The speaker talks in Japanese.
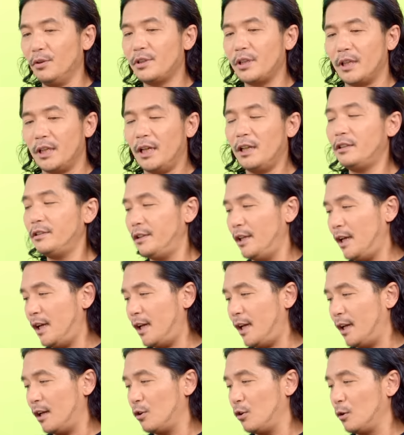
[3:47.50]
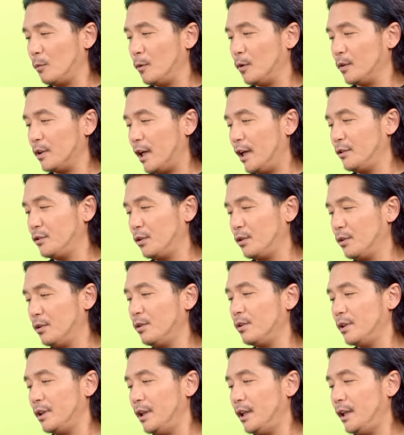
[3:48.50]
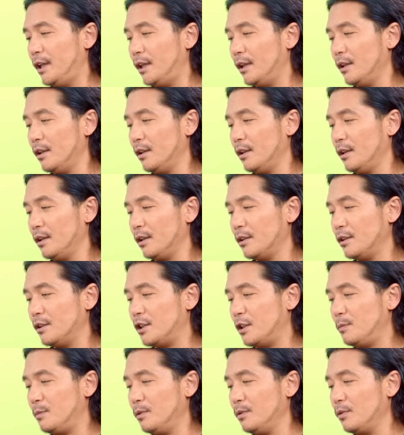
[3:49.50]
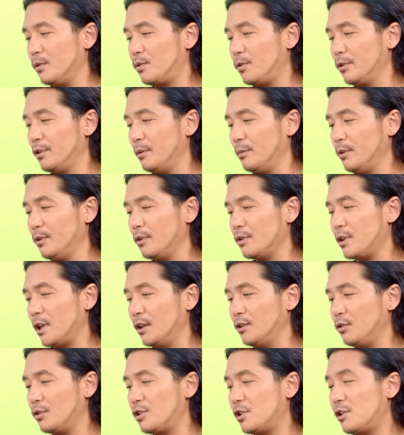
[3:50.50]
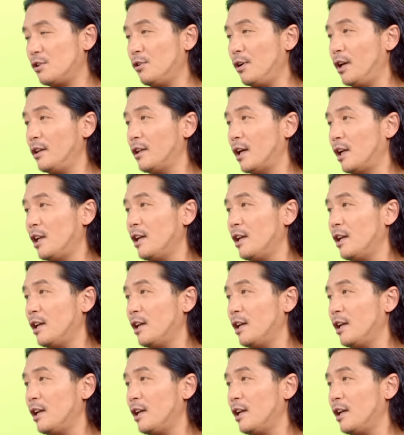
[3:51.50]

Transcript: うじゃなくてこれもうタイトル通り自分の子供のちゃんと父親にな